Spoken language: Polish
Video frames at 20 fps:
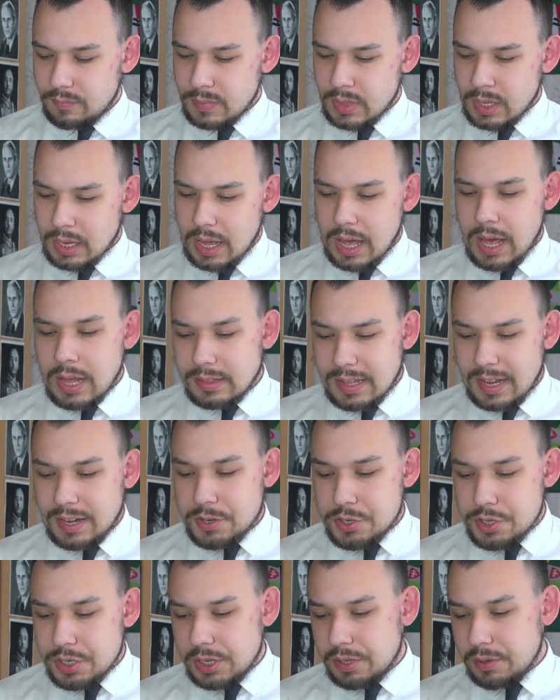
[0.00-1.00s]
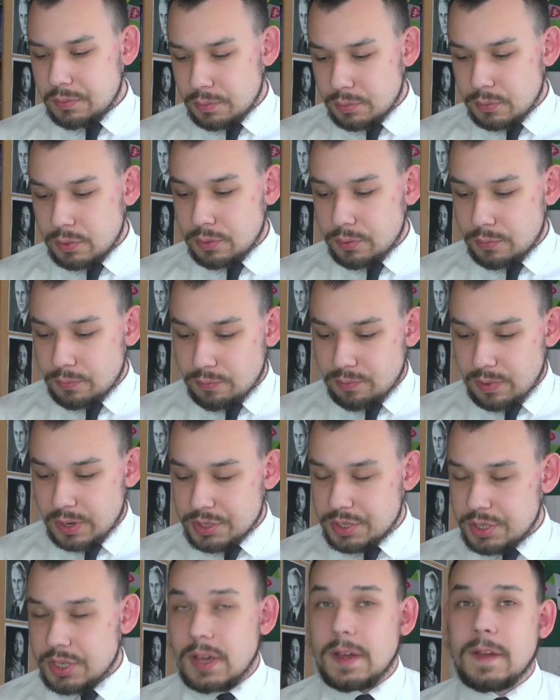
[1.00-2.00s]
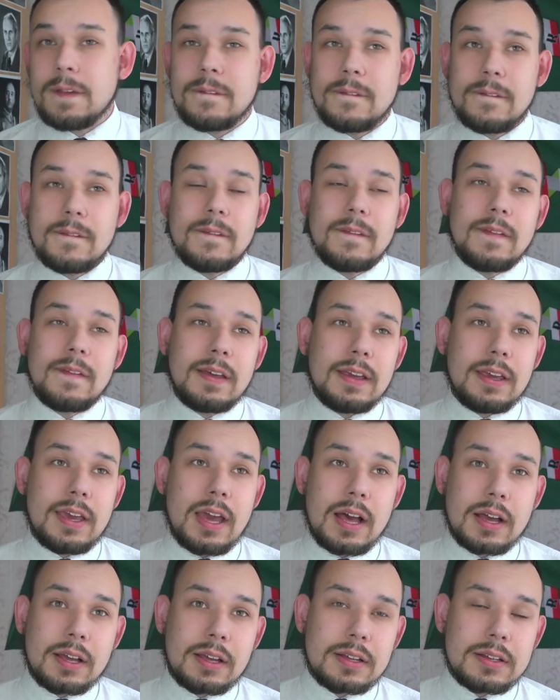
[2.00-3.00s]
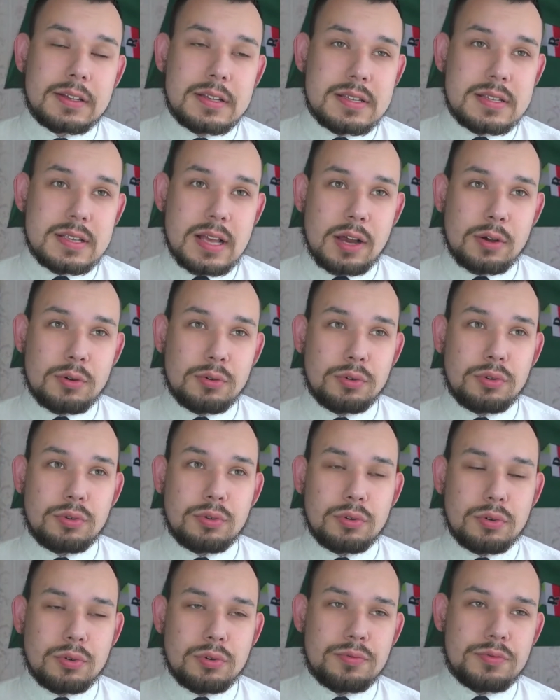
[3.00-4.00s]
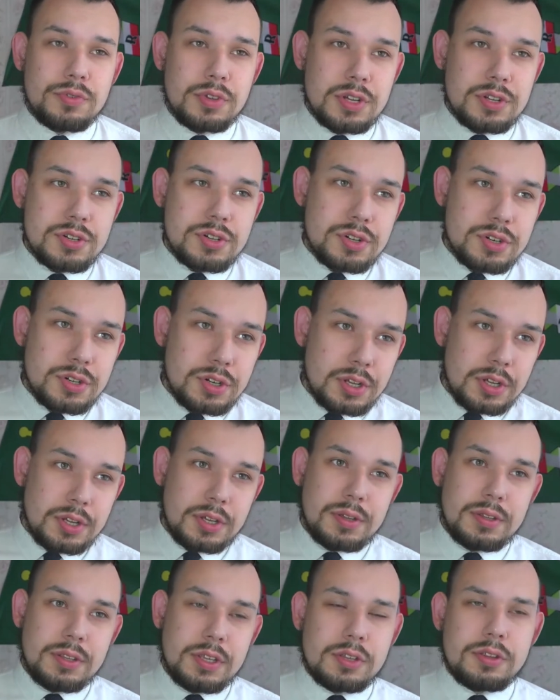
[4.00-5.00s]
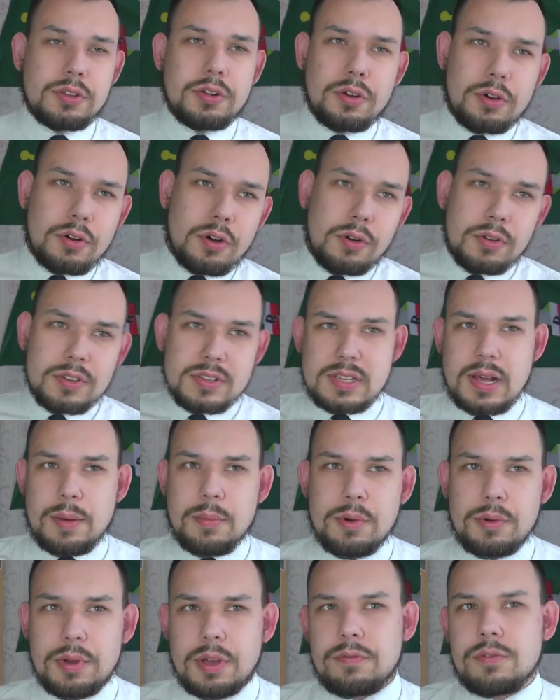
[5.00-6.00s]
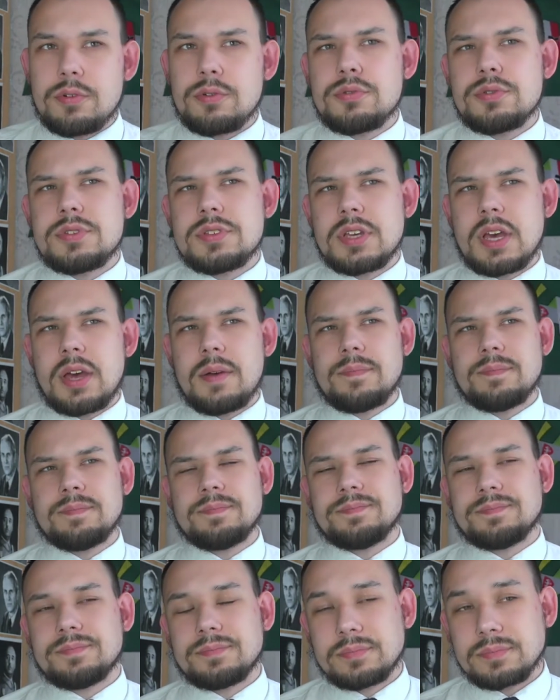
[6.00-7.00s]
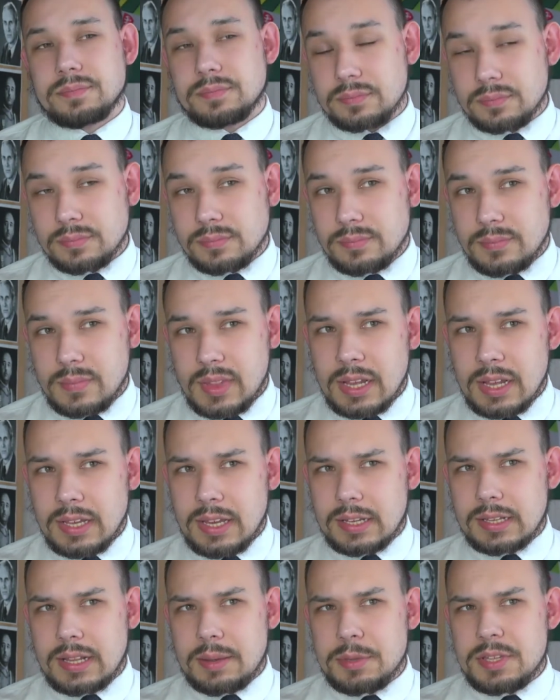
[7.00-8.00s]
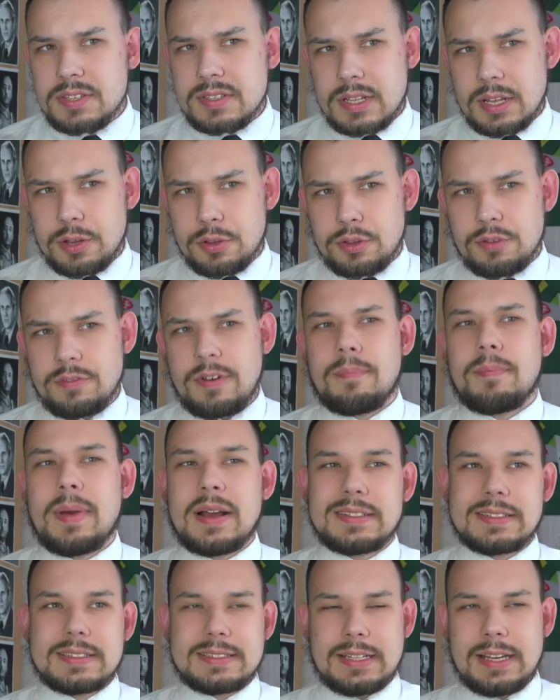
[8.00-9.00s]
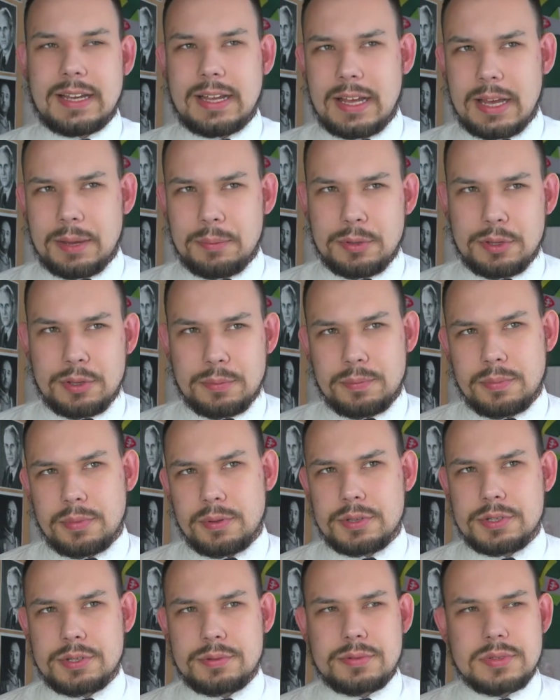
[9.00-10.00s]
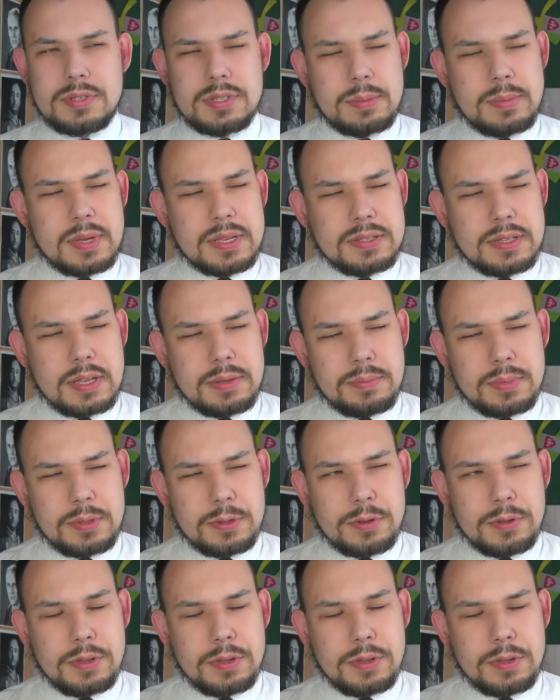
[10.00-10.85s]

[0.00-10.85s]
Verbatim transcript: A także, no właśnie, jak Zachód również e, nie tylko samą rewolucję, jak ta międzynarodowa banksterka, jakby to powiedział Sebastian Pitoń,